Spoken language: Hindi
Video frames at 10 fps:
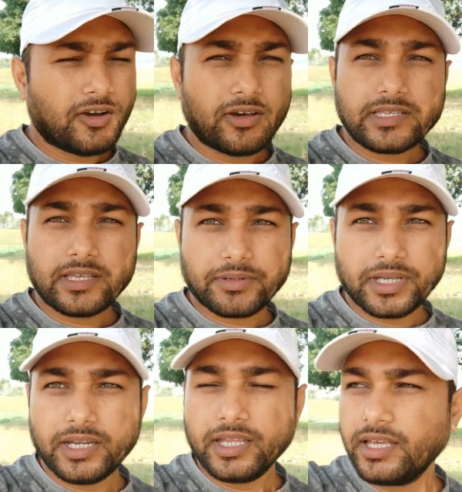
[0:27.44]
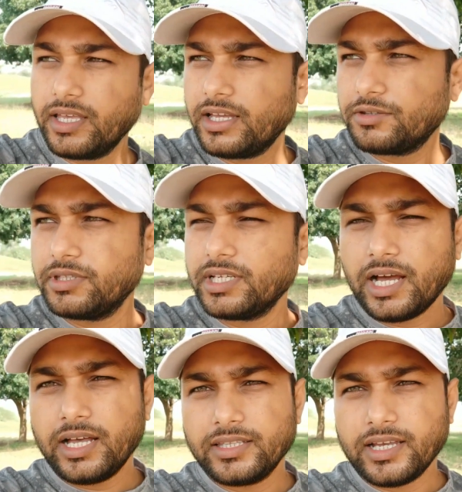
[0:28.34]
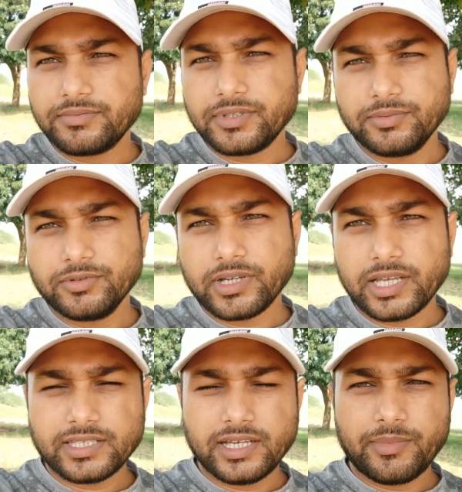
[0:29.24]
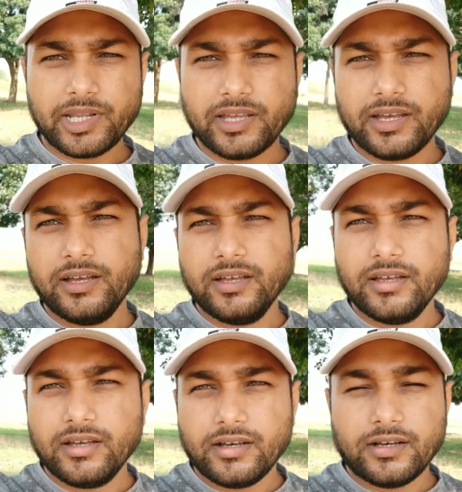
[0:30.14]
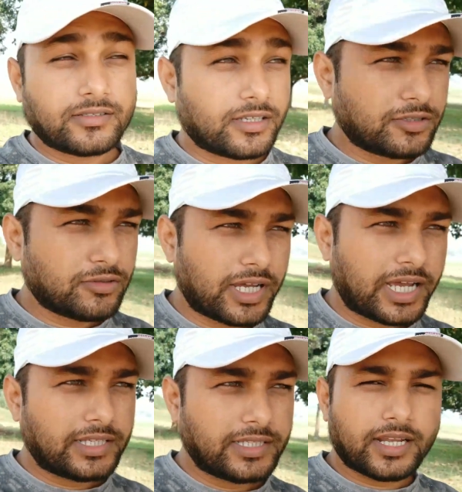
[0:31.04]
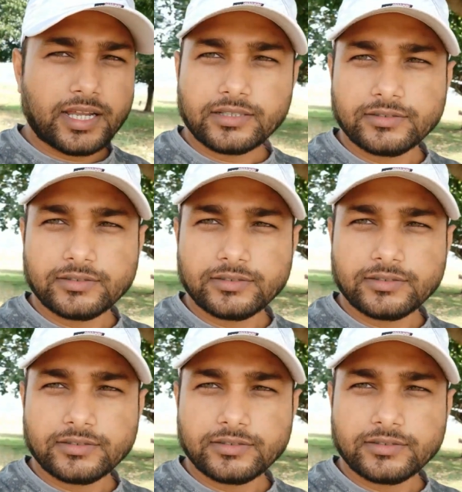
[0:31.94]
और ये सब खेलने गया है तो दिखाते हैं आप सबको कैसे हमारे यहाँ सरसों लगाया जा रहा है